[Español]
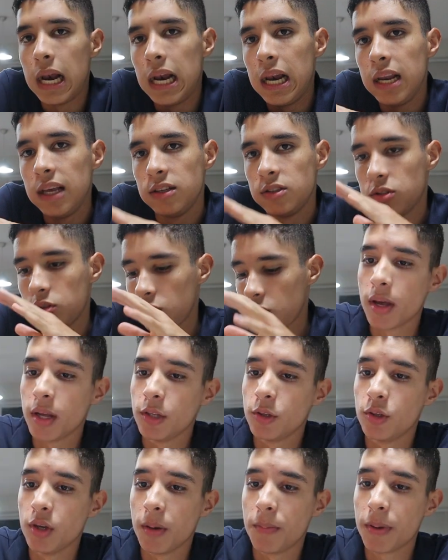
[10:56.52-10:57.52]
listo.
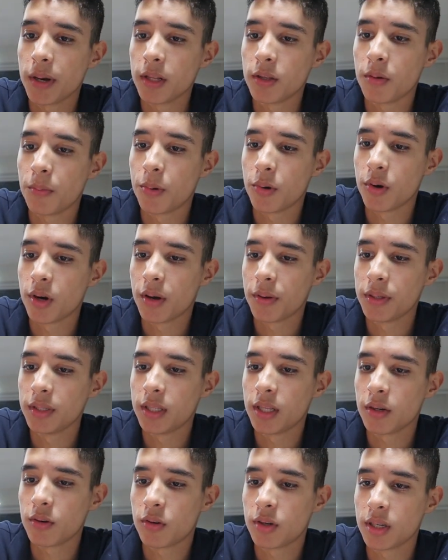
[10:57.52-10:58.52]
Estoy esperando por una
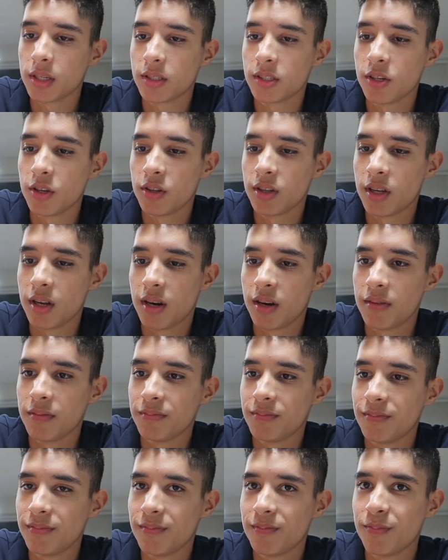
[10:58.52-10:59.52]
venta corrección del
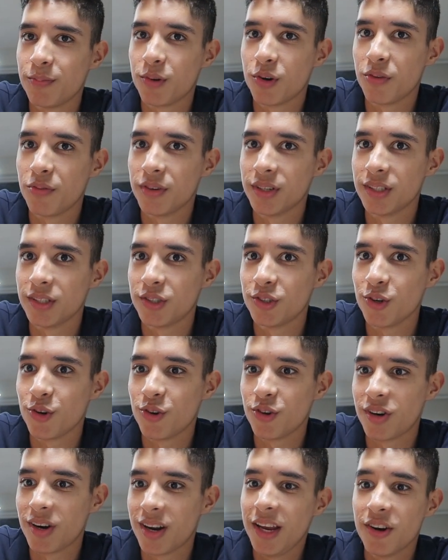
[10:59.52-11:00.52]

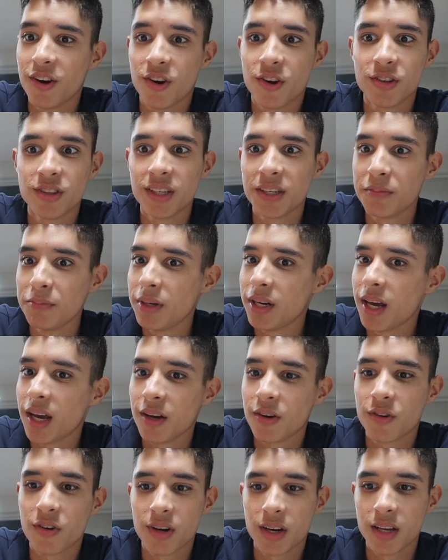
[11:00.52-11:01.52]
profesor y no nos termina
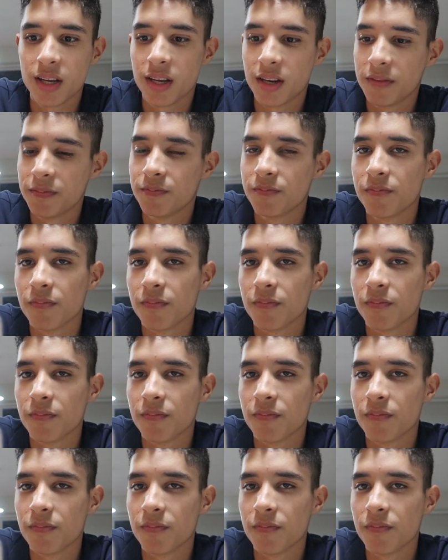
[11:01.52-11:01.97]
de corregir.